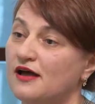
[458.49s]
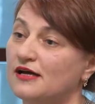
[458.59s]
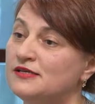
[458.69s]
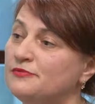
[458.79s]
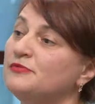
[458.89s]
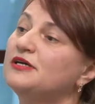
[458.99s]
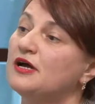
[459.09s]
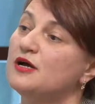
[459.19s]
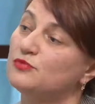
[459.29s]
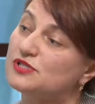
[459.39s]
они, мы
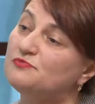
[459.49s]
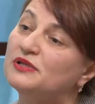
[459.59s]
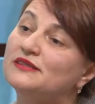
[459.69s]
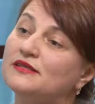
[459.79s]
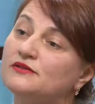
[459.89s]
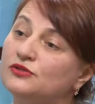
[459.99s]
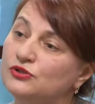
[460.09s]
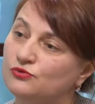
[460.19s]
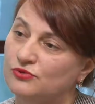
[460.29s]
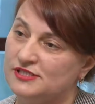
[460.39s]
их просто
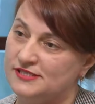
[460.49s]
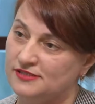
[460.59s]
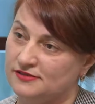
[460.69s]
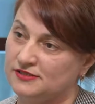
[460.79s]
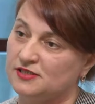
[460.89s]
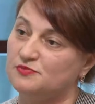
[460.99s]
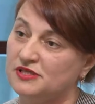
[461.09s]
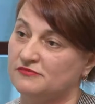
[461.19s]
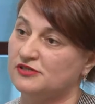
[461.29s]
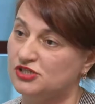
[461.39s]
подтолкнули сделать этот
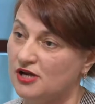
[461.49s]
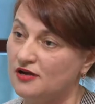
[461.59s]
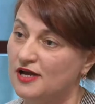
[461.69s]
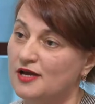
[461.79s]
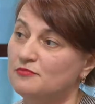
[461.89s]
первый шаг,